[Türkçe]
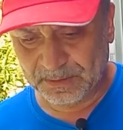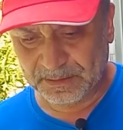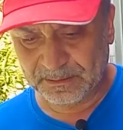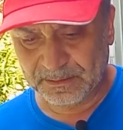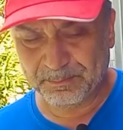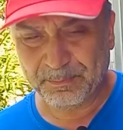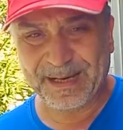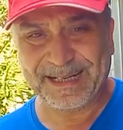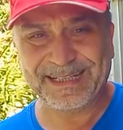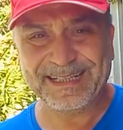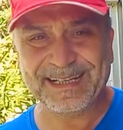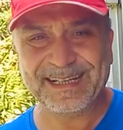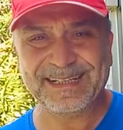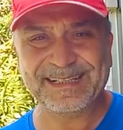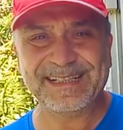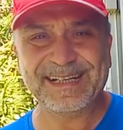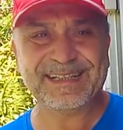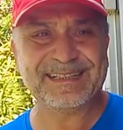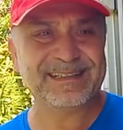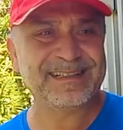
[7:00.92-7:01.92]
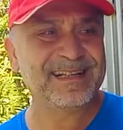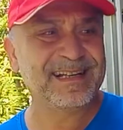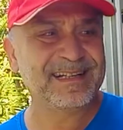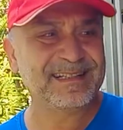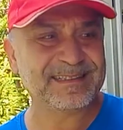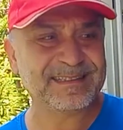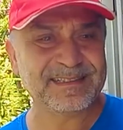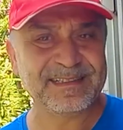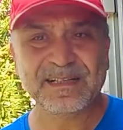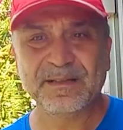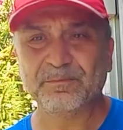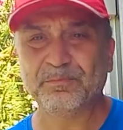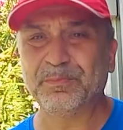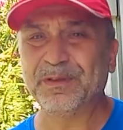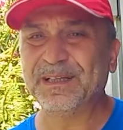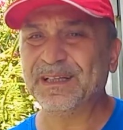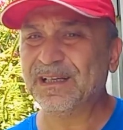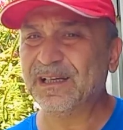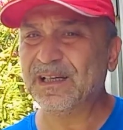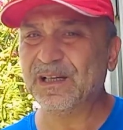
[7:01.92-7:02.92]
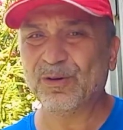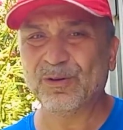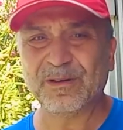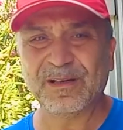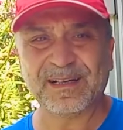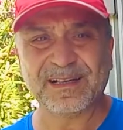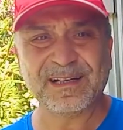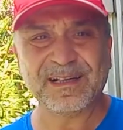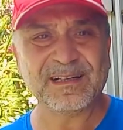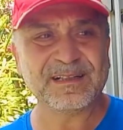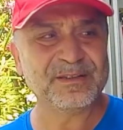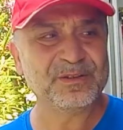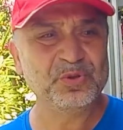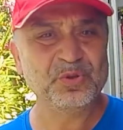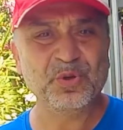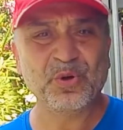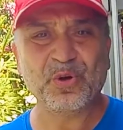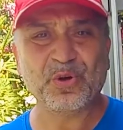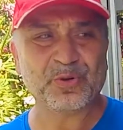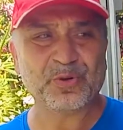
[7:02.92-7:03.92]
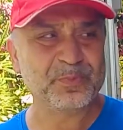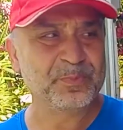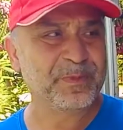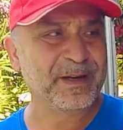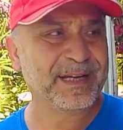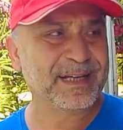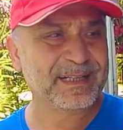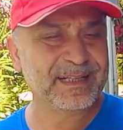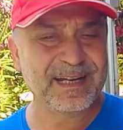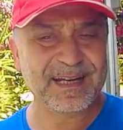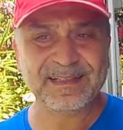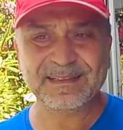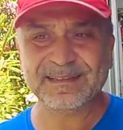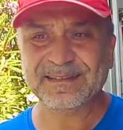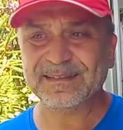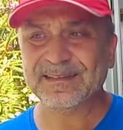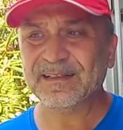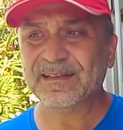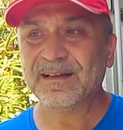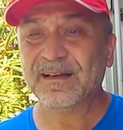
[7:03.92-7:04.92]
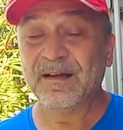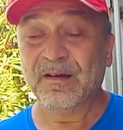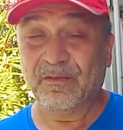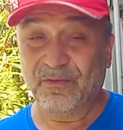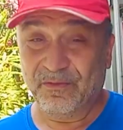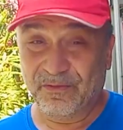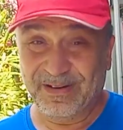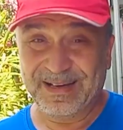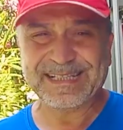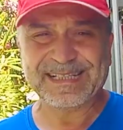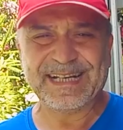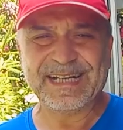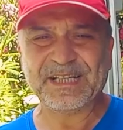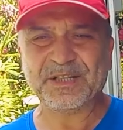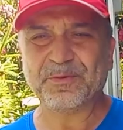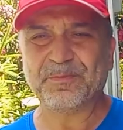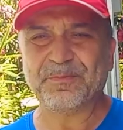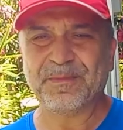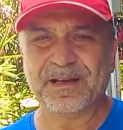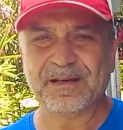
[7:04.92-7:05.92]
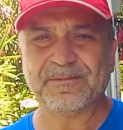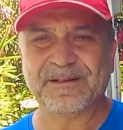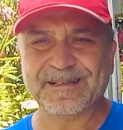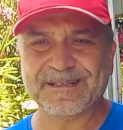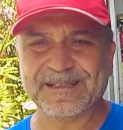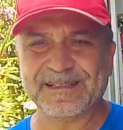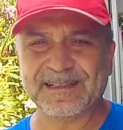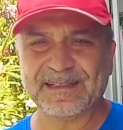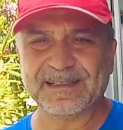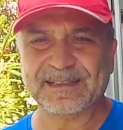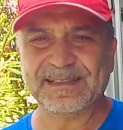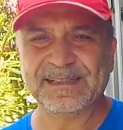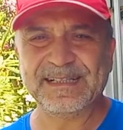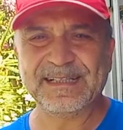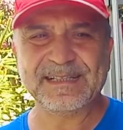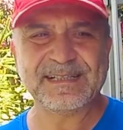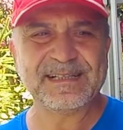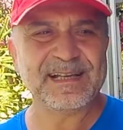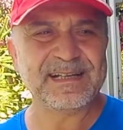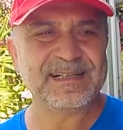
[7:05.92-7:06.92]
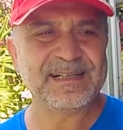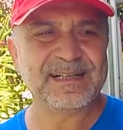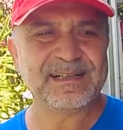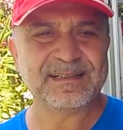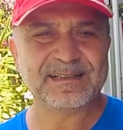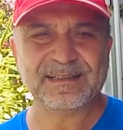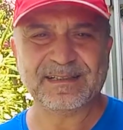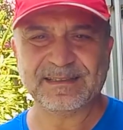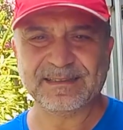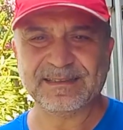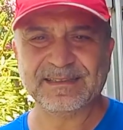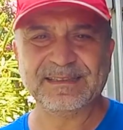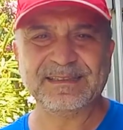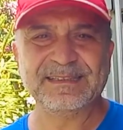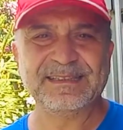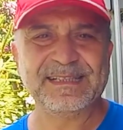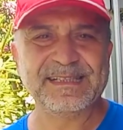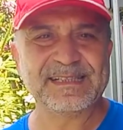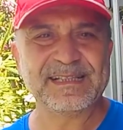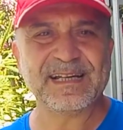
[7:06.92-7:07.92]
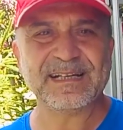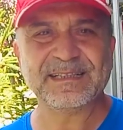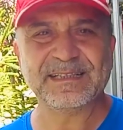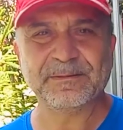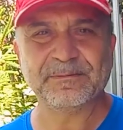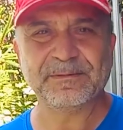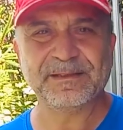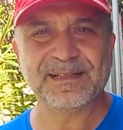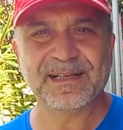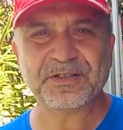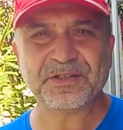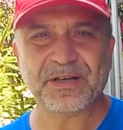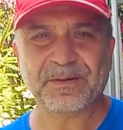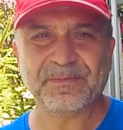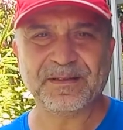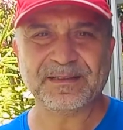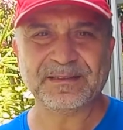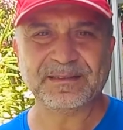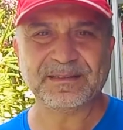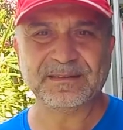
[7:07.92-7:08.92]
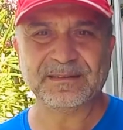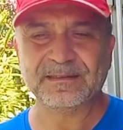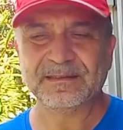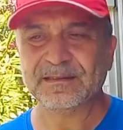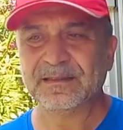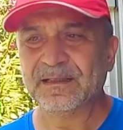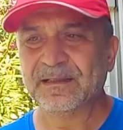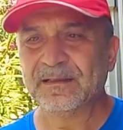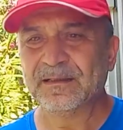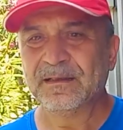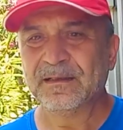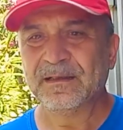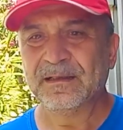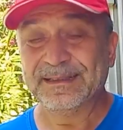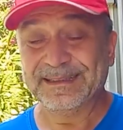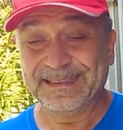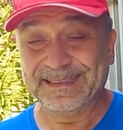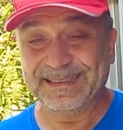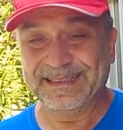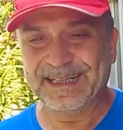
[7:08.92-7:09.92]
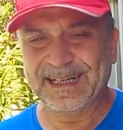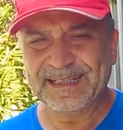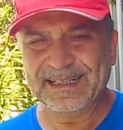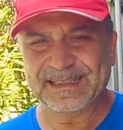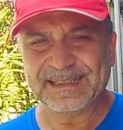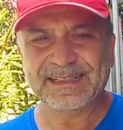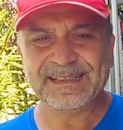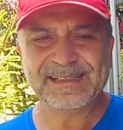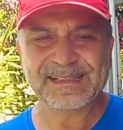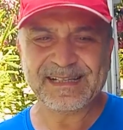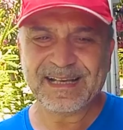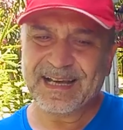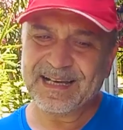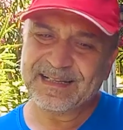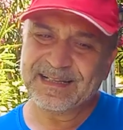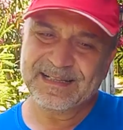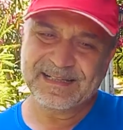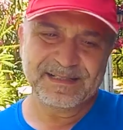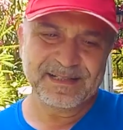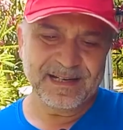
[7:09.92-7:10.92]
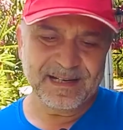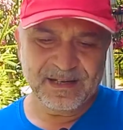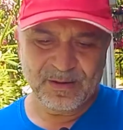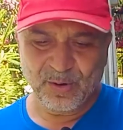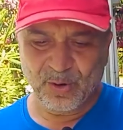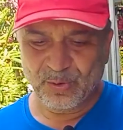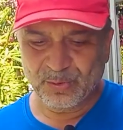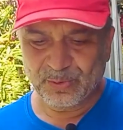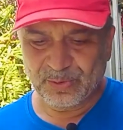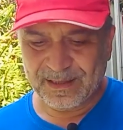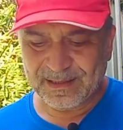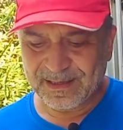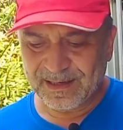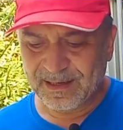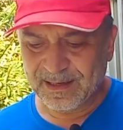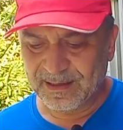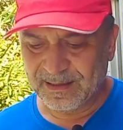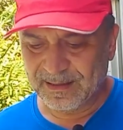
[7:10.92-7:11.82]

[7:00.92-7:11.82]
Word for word: medeniyetler birliği olarak görmekten vazgeçmeye başladı. İnsan haklarının, insan gibi yaşamanın yeri sadece onlara